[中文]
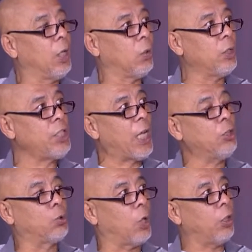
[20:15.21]
我想
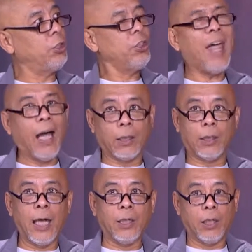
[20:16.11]
主要是大的
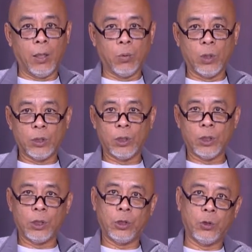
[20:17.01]
概念，我
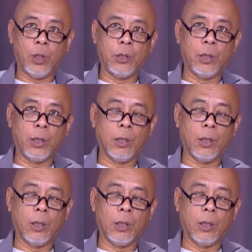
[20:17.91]
是觉得